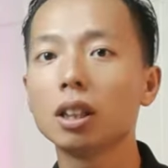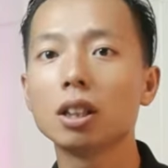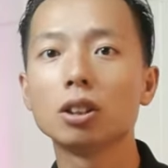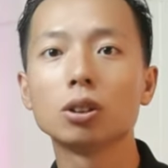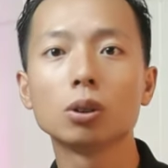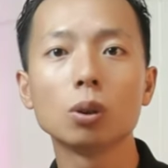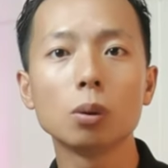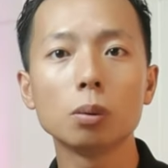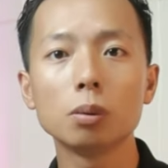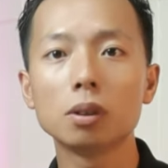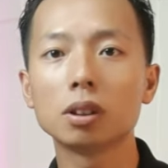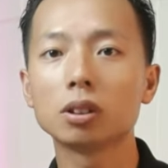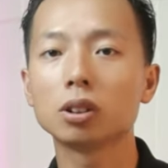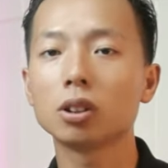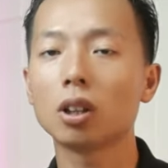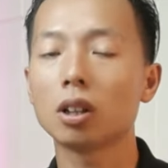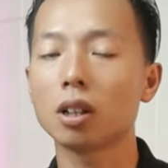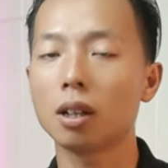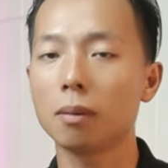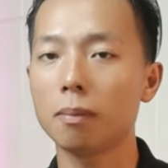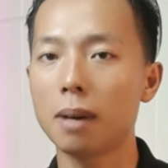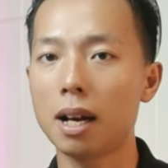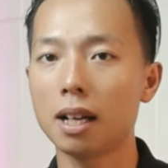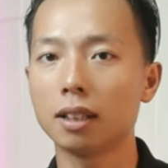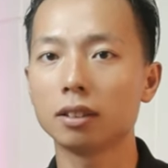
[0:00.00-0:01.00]
có thể giúp được cho
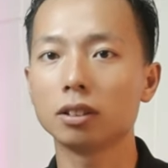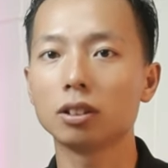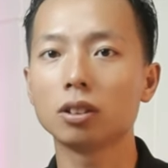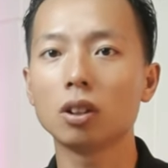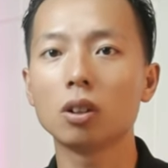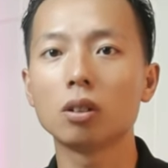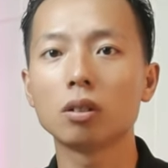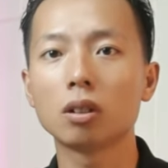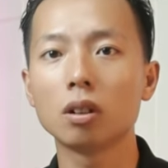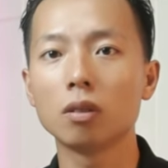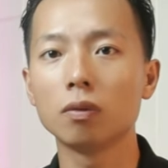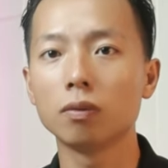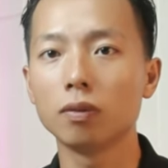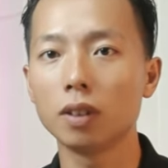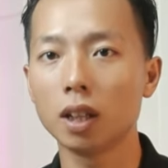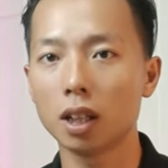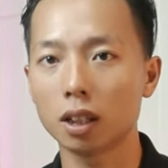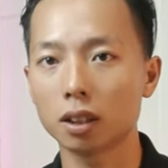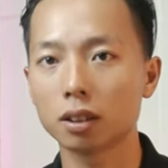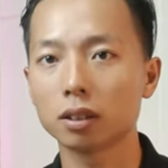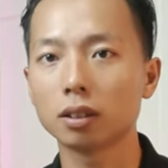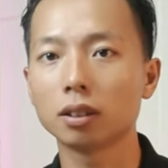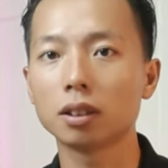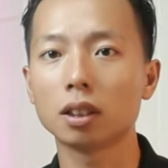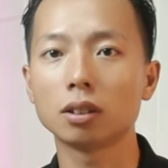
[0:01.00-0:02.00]
các bạn trong công
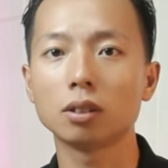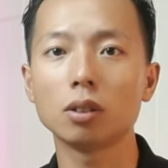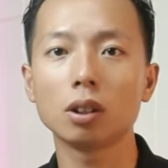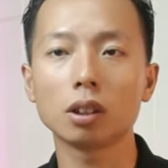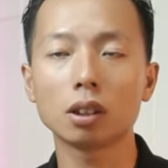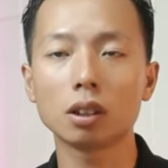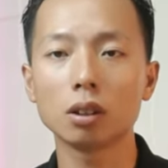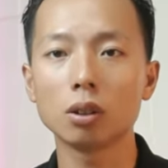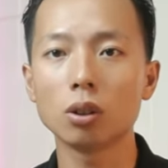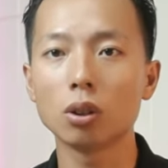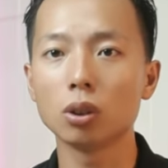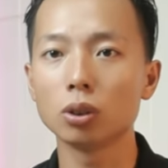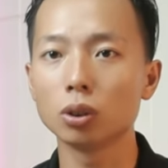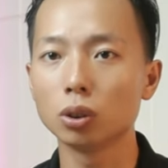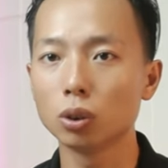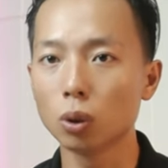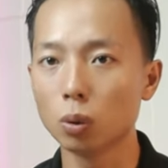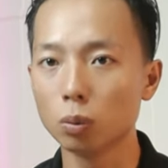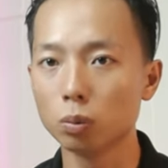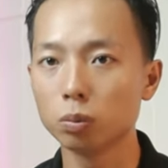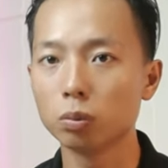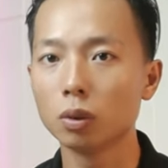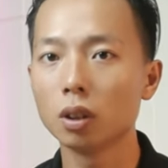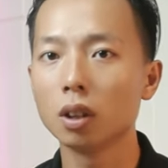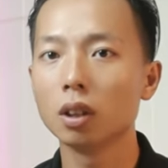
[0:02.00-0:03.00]
việc sản xuất các nội
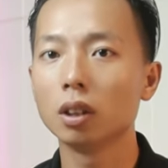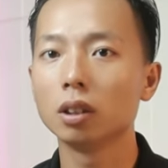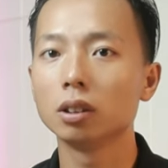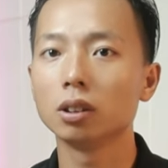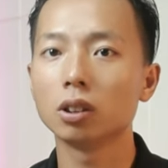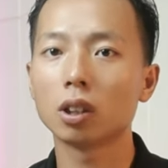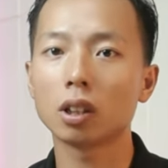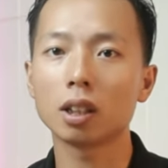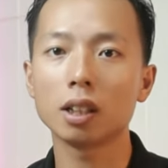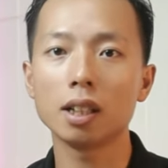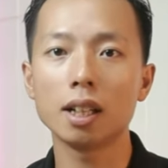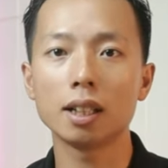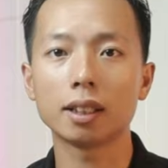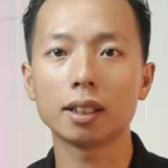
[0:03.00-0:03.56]
dung cho các